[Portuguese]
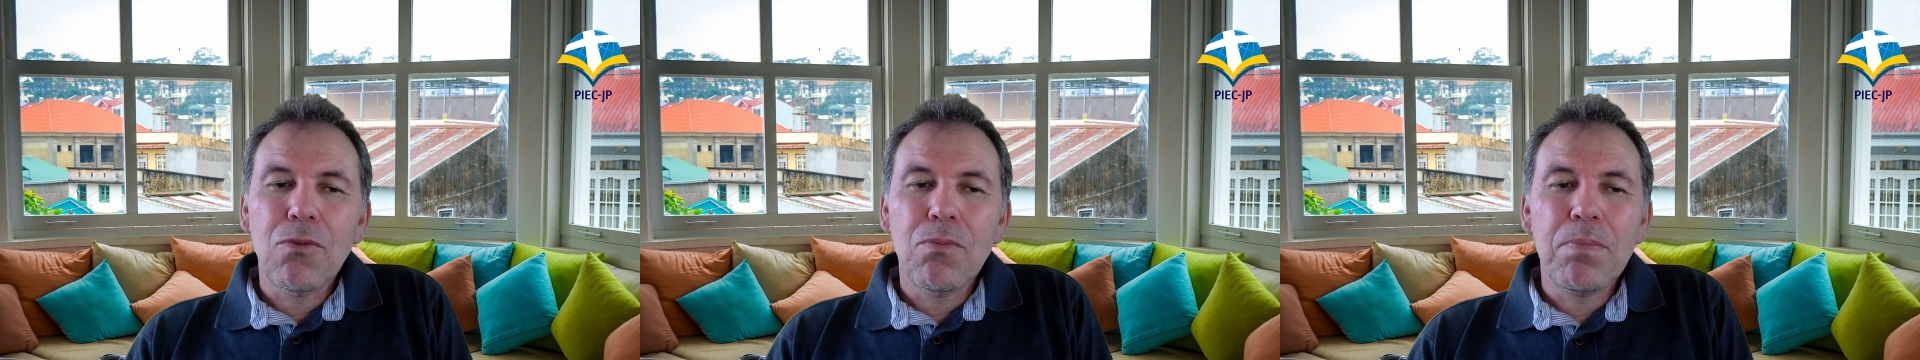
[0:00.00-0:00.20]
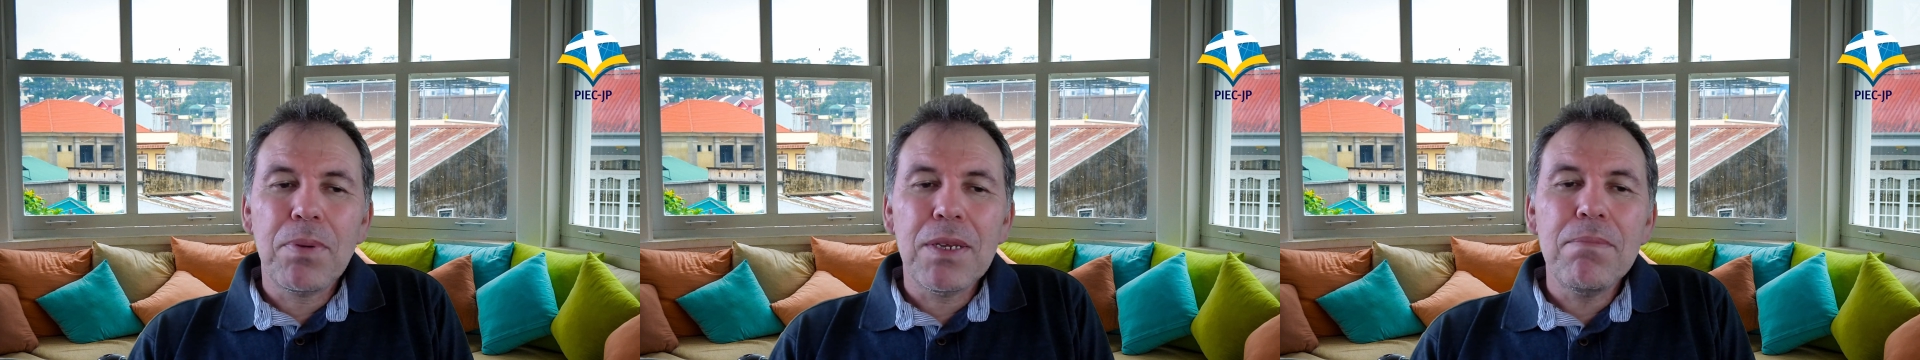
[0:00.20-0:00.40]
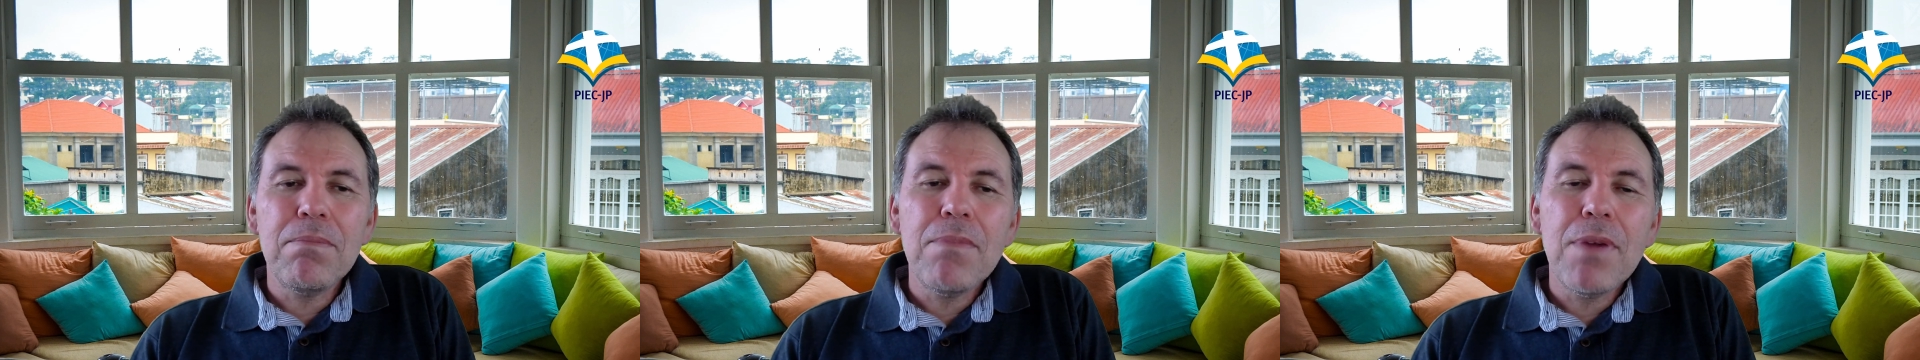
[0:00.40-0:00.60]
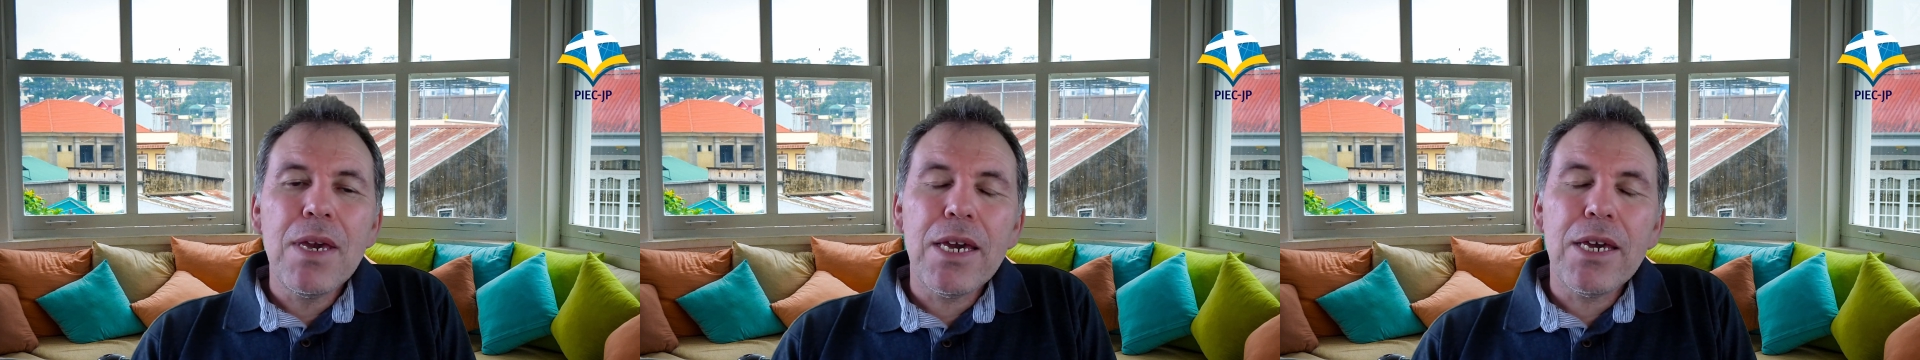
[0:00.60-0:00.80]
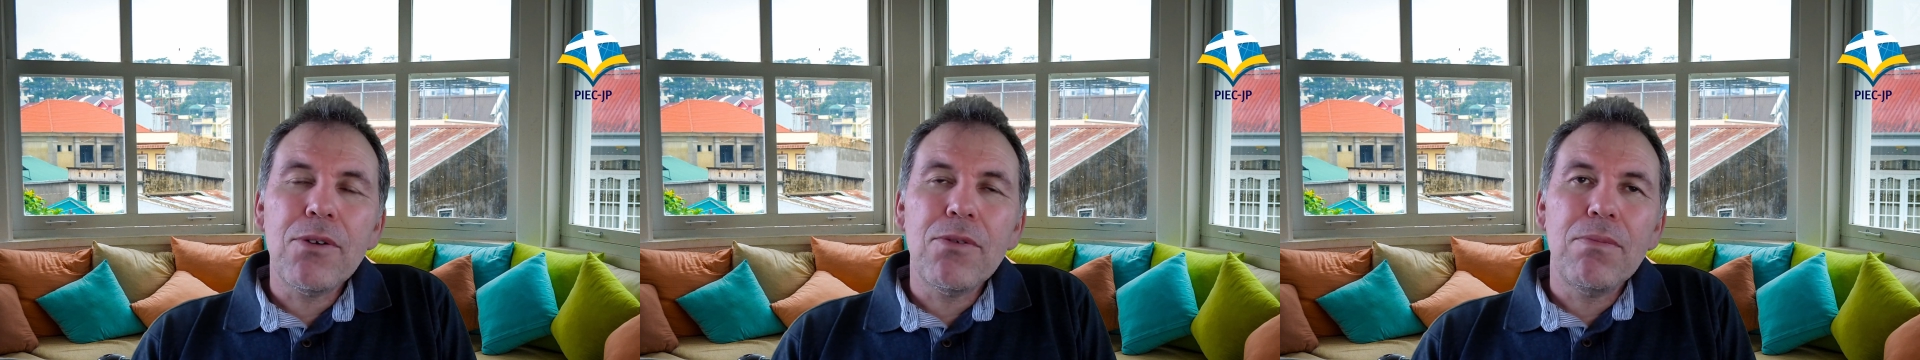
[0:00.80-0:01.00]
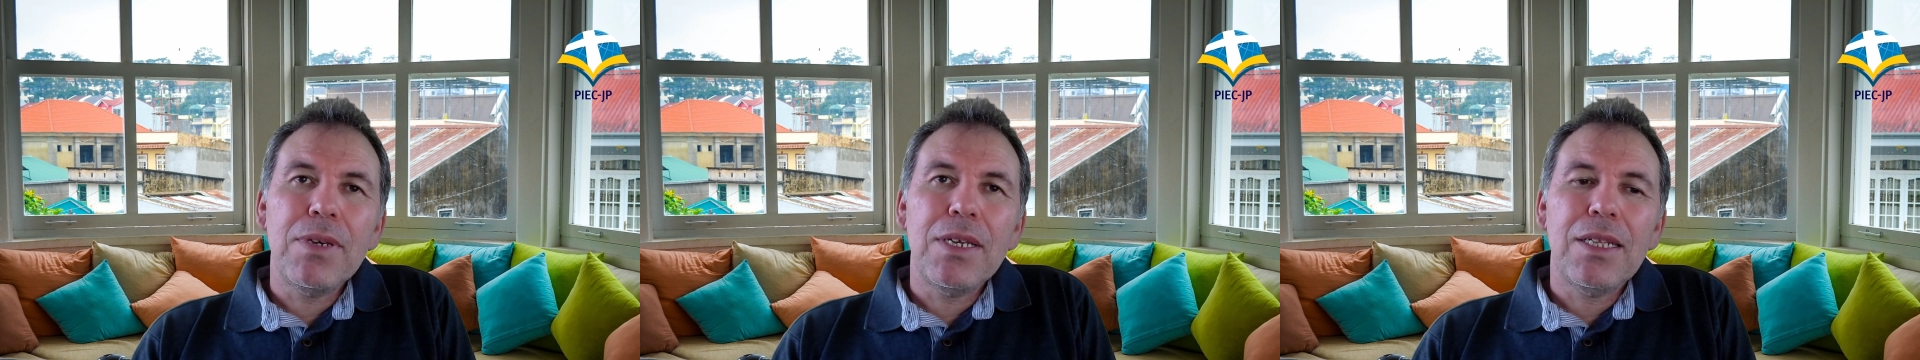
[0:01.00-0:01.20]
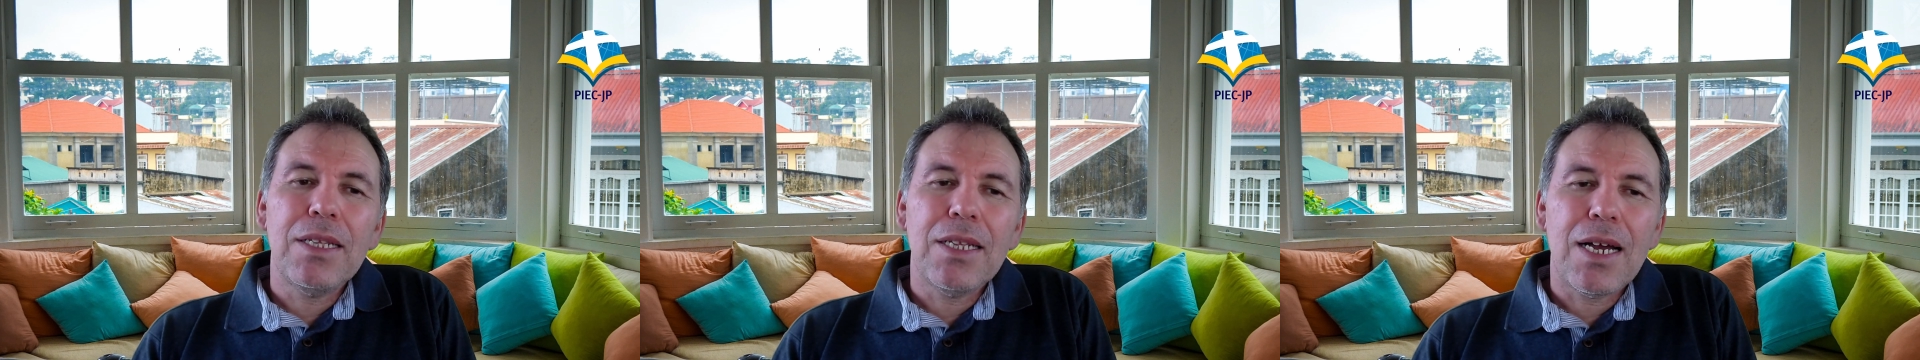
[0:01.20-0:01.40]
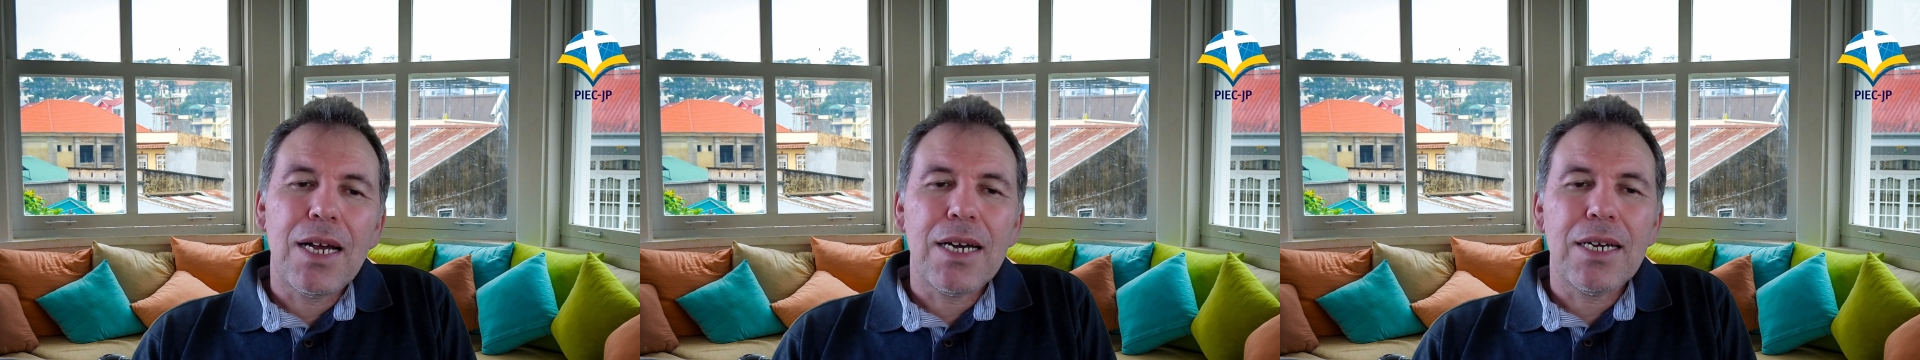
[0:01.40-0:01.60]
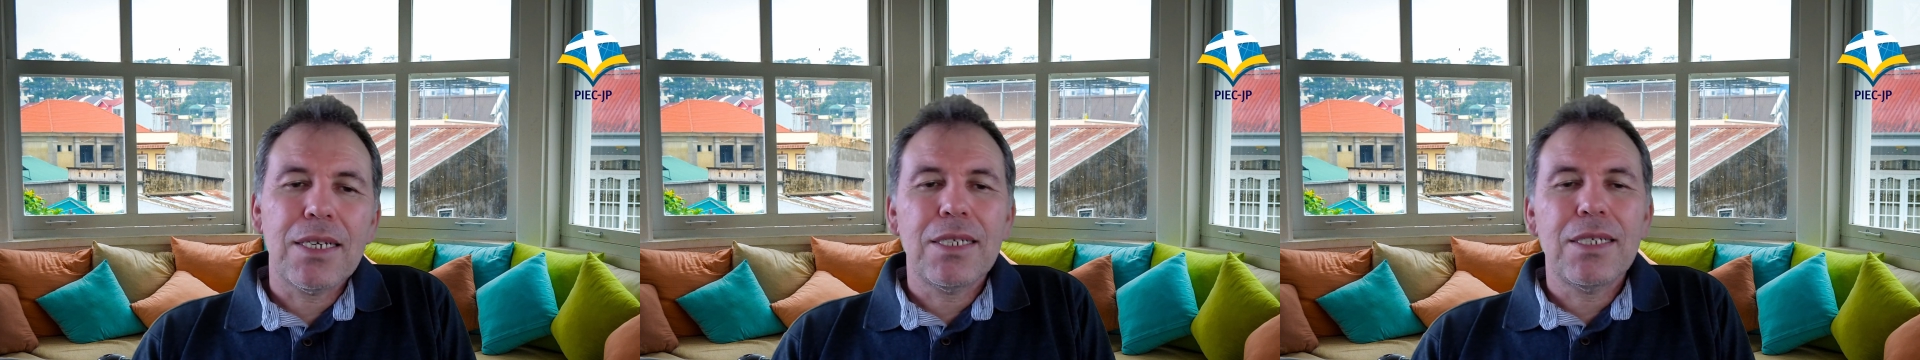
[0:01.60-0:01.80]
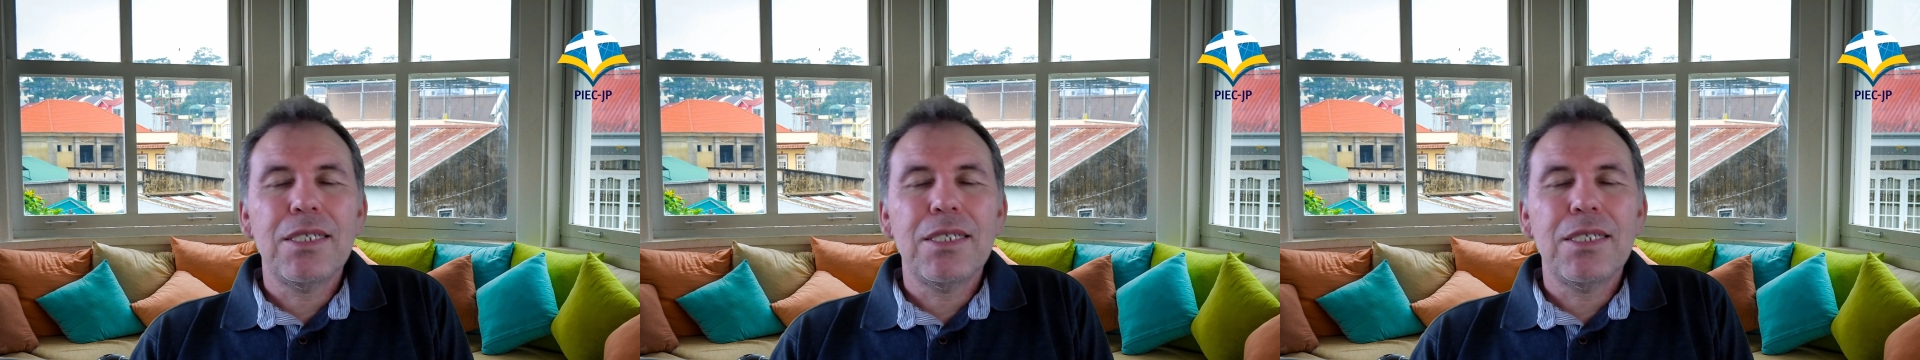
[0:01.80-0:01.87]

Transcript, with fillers: primeiro milagre